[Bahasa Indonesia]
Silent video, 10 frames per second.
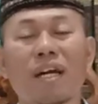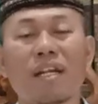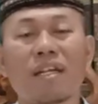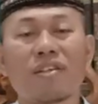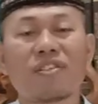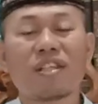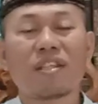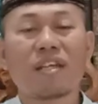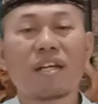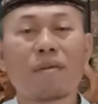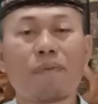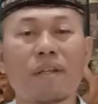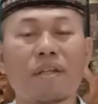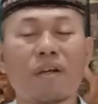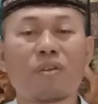karena cinta
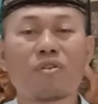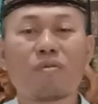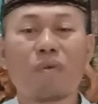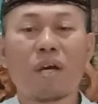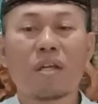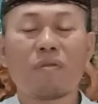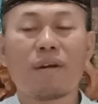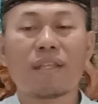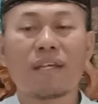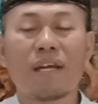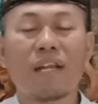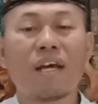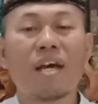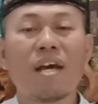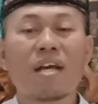kepada Allah Subhanahu wa taala,